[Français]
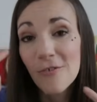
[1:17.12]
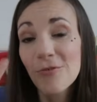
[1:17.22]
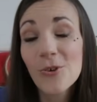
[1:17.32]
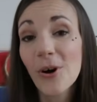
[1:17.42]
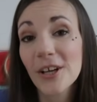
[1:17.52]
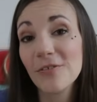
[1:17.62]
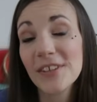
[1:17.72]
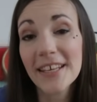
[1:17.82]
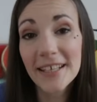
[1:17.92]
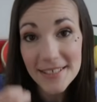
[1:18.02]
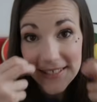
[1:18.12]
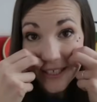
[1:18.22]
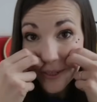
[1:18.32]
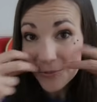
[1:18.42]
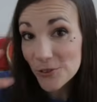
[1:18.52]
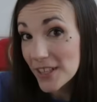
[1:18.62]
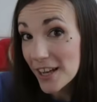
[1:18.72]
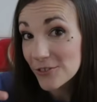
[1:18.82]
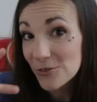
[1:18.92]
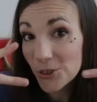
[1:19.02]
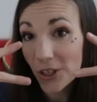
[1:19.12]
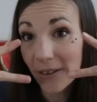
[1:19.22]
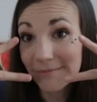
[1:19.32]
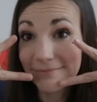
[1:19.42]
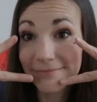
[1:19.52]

Vous l'aurez deviné, c'est les moustaches du chat.